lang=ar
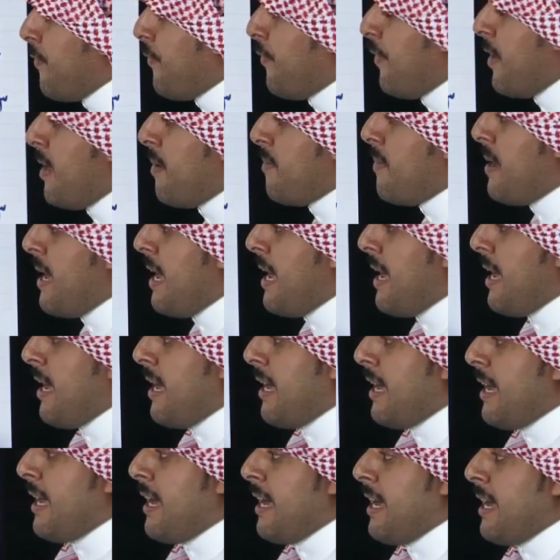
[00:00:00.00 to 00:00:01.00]
فيما
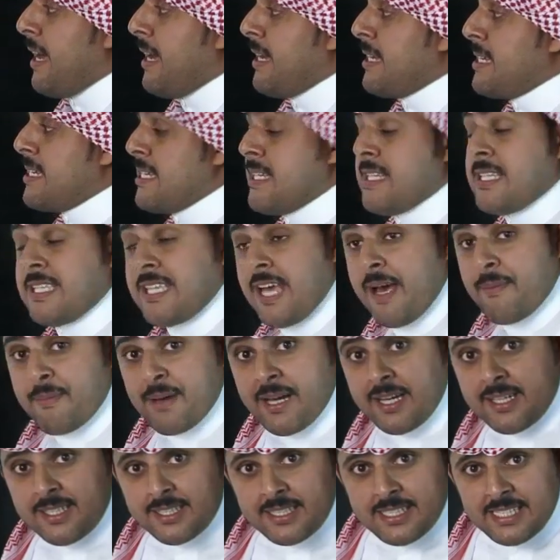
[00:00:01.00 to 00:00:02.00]

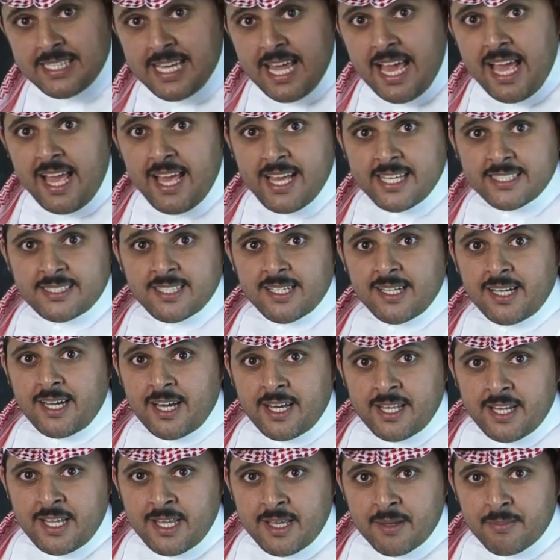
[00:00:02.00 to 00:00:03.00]
سبق إلى عهد
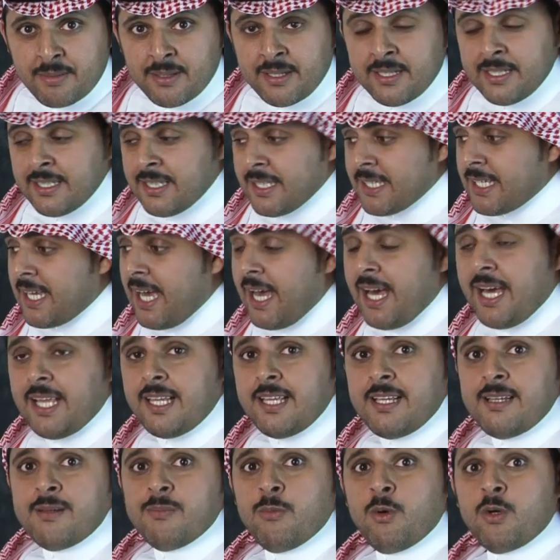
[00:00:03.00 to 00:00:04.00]
قريب
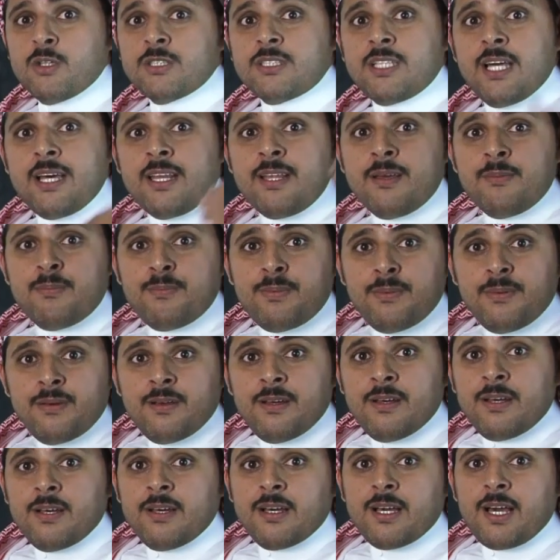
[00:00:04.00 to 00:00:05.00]
كان المغترب
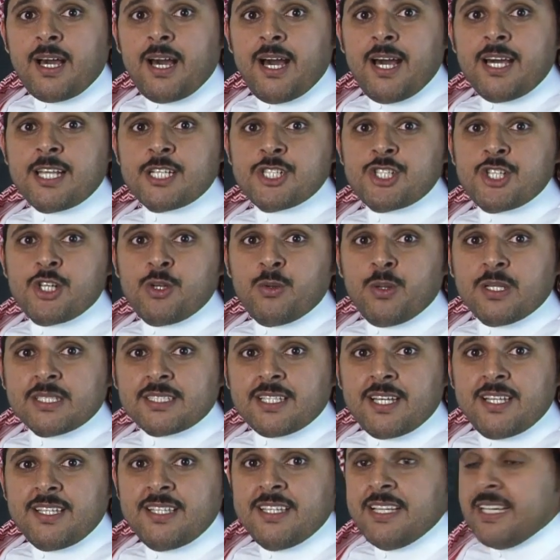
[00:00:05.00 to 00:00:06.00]
خارج
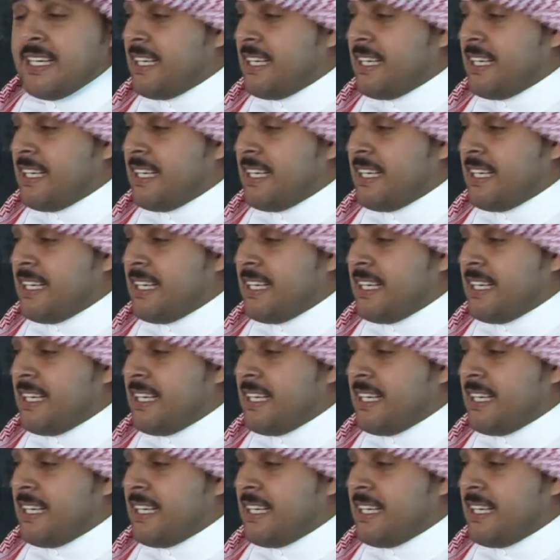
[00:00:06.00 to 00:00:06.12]
الوطن